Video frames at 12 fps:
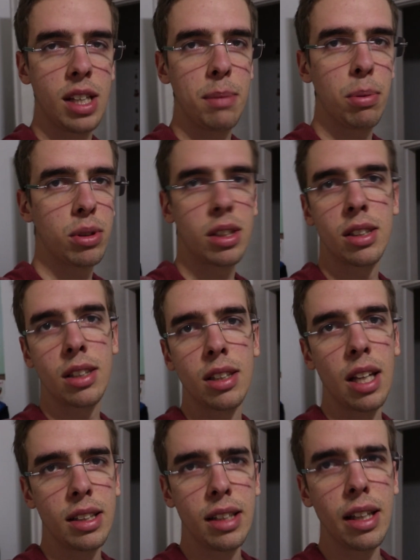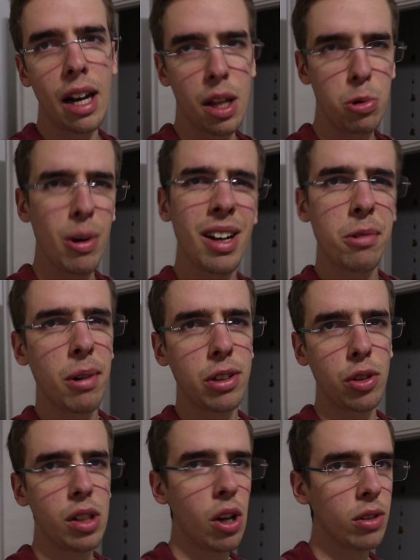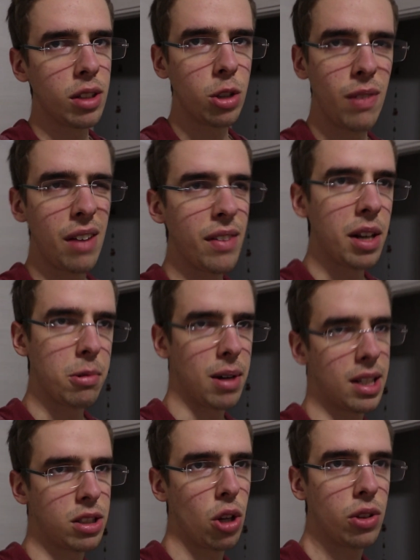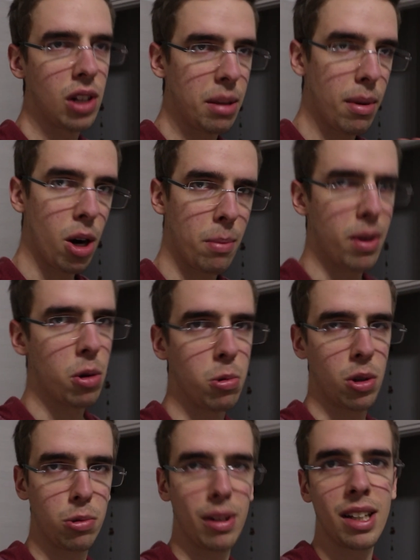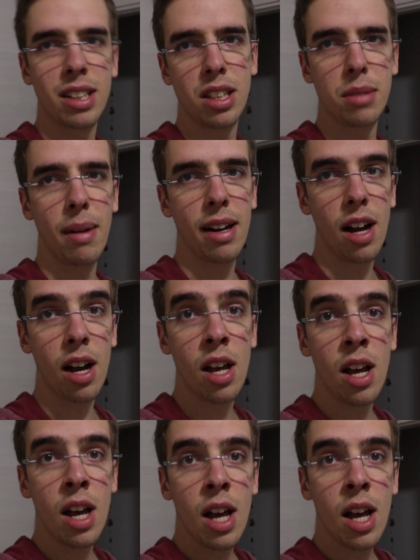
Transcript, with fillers: tipo da- dalle 2 alle 4 di notte dovrei avere qualche slot libero, almeno uno durante la settimana.